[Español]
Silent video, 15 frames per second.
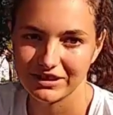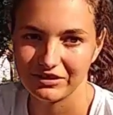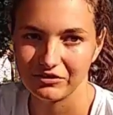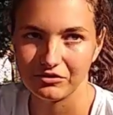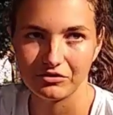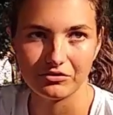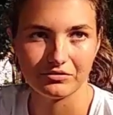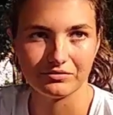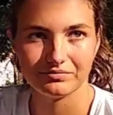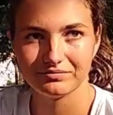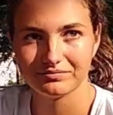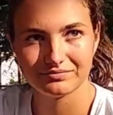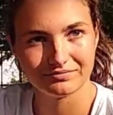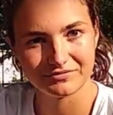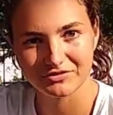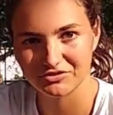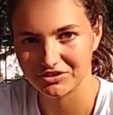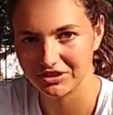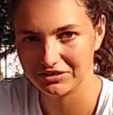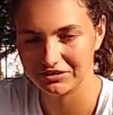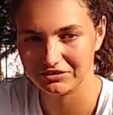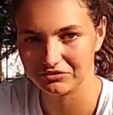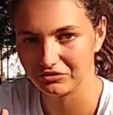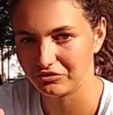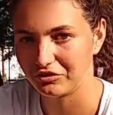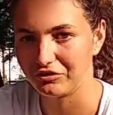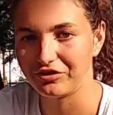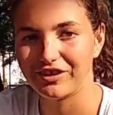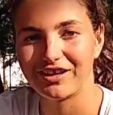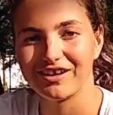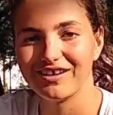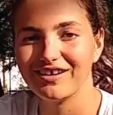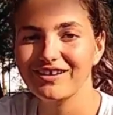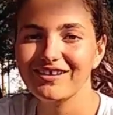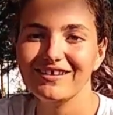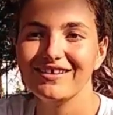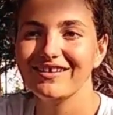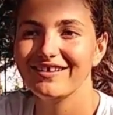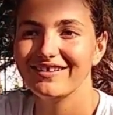Le digo, no sé, intento conocerla.